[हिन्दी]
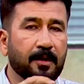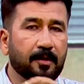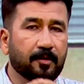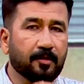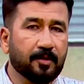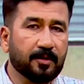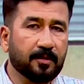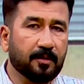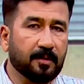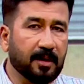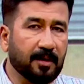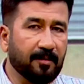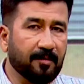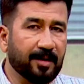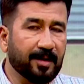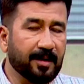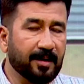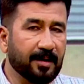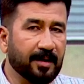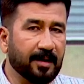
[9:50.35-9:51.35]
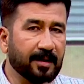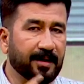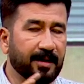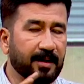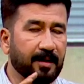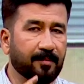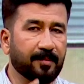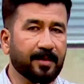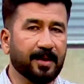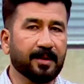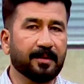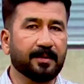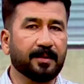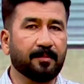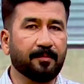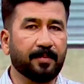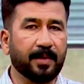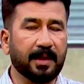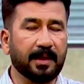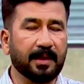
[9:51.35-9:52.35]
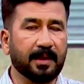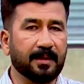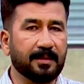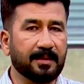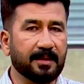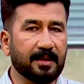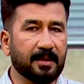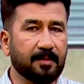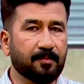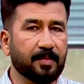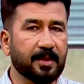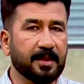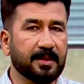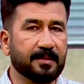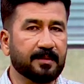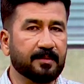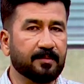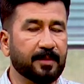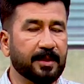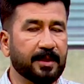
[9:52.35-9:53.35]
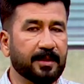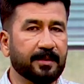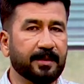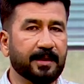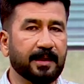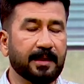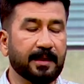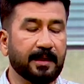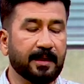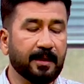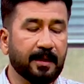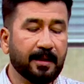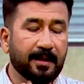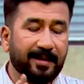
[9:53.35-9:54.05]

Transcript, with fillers: तो इसको कवर लगा के हमने दम पे लगा देना है बीस मिनट के लिए